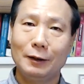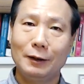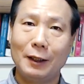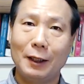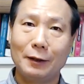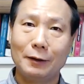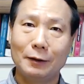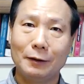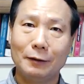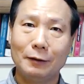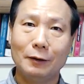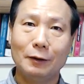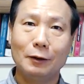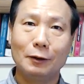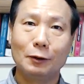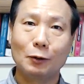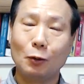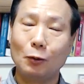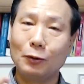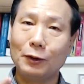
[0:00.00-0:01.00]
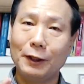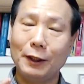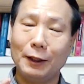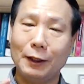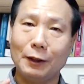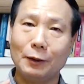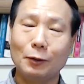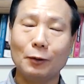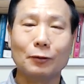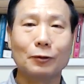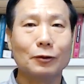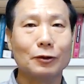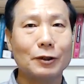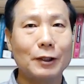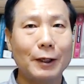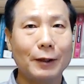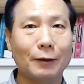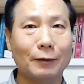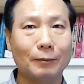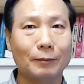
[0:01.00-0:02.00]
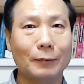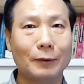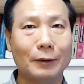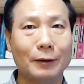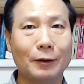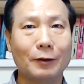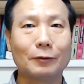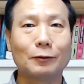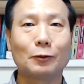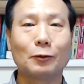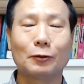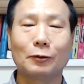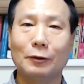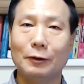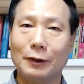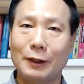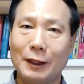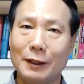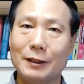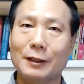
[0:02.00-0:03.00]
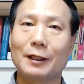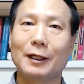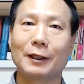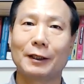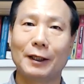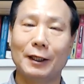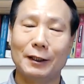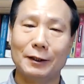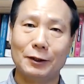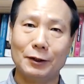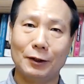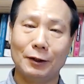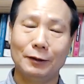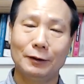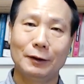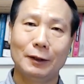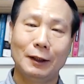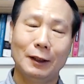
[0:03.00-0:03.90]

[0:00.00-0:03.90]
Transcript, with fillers: 예능, 놀기 또는 체험 이걸 또 대신하게 하죠.